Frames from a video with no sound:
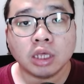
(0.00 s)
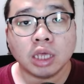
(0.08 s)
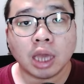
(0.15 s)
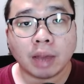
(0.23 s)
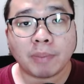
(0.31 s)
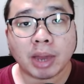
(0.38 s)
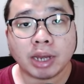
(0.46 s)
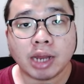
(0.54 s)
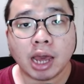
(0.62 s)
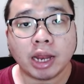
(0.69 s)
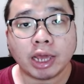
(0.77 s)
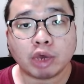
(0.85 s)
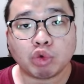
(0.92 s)
Iya,
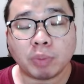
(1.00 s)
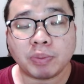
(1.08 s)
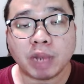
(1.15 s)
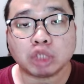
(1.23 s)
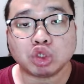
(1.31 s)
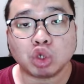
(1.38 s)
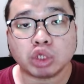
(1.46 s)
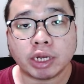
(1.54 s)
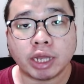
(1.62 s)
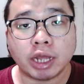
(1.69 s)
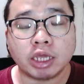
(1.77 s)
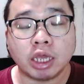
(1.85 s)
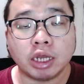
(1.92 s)
padahal equip dari
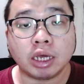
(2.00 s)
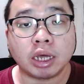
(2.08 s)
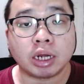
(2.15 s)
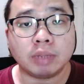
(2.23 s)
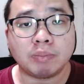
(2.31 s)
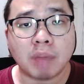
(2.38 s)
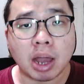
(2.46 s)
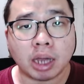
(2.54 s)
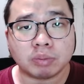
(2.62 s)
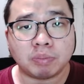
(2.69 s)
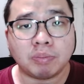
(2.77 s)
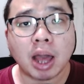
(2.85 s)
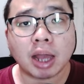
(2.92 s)
Sultan RG ini ngeri
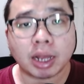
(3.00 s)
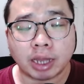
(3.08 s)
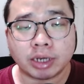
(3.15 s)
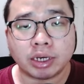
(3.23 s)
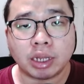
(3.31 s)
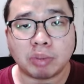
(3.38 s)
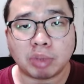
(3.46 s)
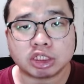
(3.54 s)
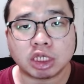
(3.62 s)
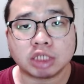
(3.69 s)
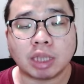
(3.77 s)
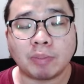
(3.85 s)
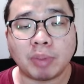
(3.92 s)
banget. Bahkan
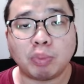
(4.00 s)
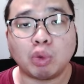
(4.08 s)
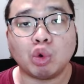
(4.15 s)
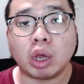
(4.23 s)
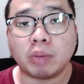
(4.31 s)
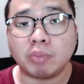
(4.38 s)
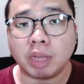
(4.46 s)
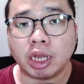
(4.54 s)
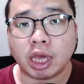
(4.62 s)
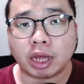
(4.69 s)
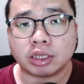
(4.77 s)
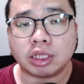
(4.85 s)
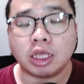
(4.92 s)
damage-nya sampai puluhan
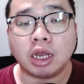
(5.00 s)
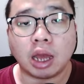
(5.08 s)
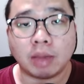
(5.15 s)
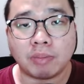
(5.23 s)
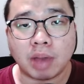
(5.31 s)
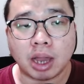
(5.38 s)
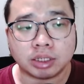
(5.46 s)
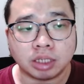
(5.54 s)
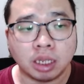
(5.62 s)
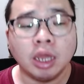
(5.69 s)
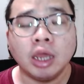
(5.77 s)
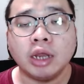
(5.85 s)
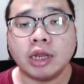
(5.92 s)
miliar, gila banget.
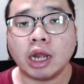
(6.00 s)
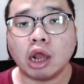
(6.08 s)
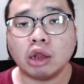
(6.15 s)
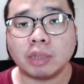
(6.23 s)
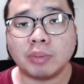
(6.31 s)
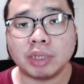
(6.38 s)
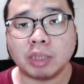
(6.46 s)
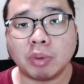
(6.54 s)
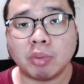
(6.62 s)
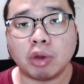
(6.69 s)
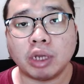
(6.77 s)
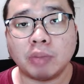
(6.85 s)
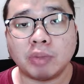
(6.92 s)
Dan kalau teman-teman
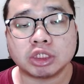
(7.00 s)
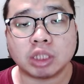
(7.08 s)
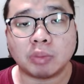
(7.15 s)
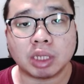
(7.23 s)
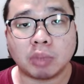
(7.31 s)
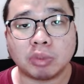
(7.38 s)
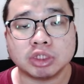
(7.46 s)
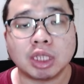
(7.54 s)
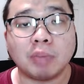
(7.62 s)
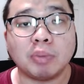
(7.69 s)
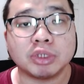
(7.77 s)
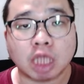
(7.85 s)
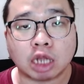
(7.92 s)
mau damage teman-teman
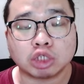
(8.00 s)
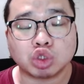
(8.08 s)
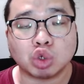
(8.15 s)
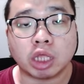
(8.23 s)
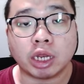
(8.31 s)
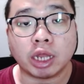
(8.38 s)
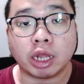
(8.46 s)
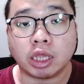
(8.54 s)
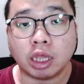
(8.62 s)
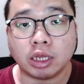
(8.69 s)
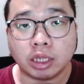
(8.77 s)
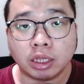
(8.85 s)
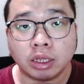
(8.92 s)
sebesar Sultan
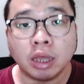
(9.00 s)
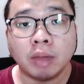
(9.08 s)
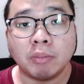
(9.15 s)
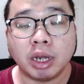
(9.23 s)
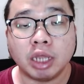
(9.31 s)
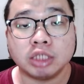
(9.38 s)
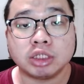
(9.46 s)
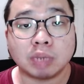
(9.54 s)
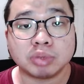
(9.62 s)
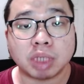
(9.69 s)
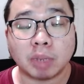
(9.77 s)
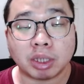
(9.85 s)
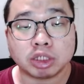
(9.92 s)
RG ini, mending
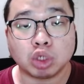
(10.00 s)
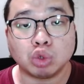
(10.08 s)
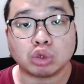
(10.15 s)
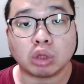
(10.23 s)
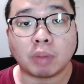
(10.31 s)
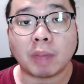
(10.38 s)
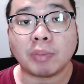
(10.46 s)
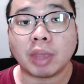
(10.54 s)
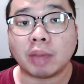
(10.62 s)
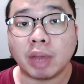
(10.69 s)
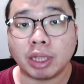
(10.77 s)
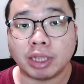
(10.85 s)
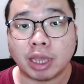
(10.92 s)
siap-siap aja untuk top up
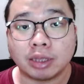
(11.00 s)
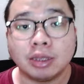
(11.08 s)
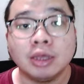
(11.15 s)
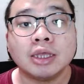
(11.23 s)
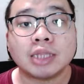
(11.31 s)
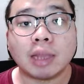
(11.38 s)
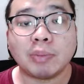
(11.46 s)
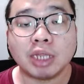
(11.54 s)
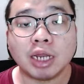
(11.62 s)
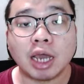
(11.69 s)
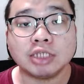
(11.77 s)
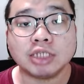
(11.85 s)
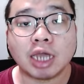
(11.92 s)
yang banyak. Tapi
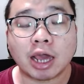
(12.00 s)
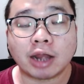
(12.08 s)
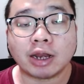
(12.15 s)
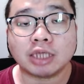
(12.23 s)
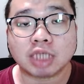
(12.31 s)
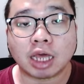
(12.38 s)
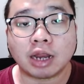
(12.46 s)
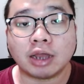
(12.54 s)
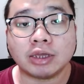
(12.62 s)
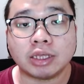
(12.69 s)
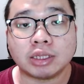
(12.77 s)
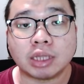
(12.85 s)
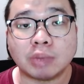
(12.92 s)
tenang aja karena
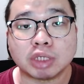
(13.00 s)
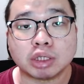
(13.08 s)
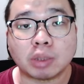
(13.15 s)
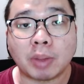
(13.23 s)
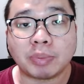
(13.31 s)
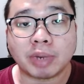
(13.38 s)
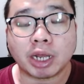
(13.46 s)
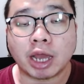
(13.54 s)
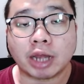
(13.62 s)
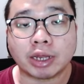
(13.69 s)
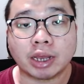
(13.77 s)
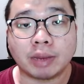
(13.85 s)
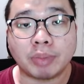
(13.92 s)
sekarang kita bisa top up dengan
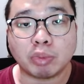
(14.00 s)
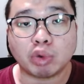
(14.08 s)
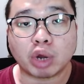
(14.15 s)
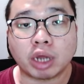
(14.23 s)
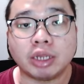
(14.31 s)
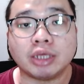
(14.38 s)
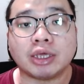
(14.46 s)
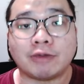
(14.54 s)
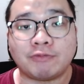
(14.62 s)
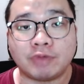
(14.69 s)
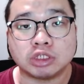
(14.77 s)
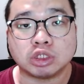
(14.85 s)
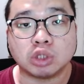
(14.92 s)
harga yang lebih murah di
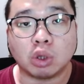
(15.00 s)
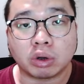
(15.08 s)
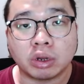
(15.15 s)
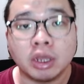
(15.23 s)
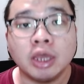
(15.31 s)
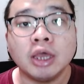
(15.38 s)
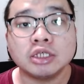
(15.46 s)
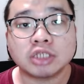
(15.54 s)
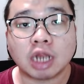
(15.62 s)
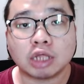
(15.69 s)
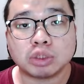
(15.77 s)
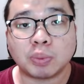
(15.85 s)
Kevin Store. 100%